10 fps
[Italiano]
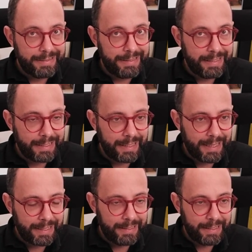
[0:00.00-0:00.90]
di
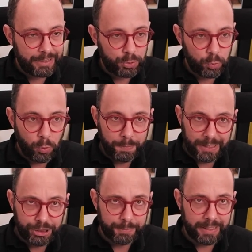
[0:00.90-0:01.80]
crearli a suo
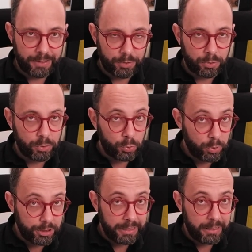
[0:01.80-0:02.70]
piacimento,
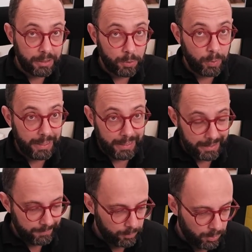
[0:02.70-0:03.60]
tutti quelli
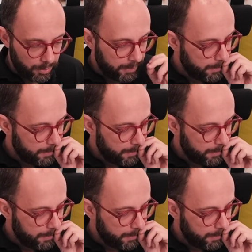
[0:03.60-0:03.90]
che vuole.